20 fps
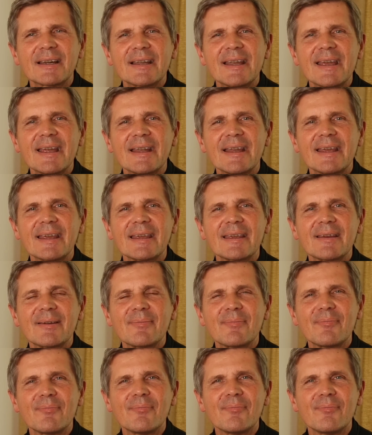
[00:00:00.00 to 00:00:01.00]
gnädig.
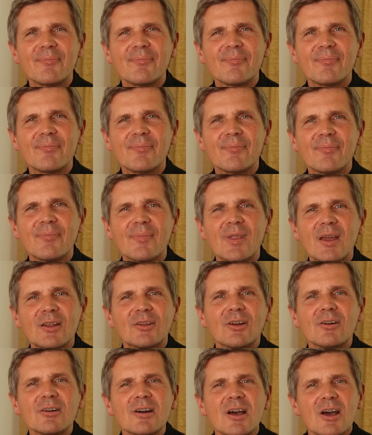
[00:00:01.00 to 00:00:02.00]

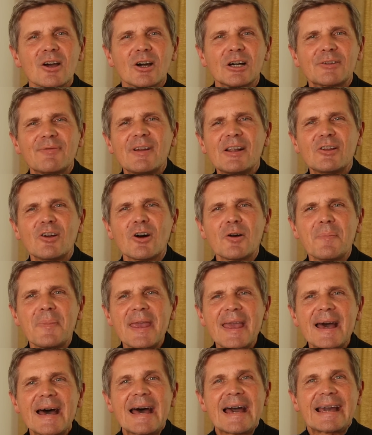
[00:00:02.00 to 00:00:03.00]
Doch Gott will noch
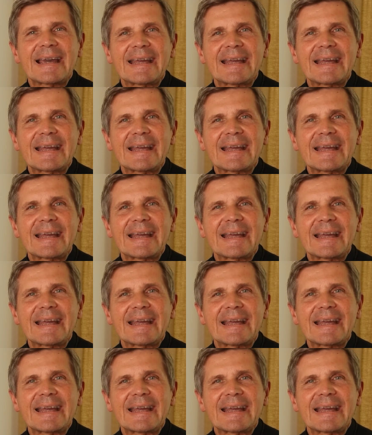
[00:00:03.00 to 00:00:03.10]
mehr.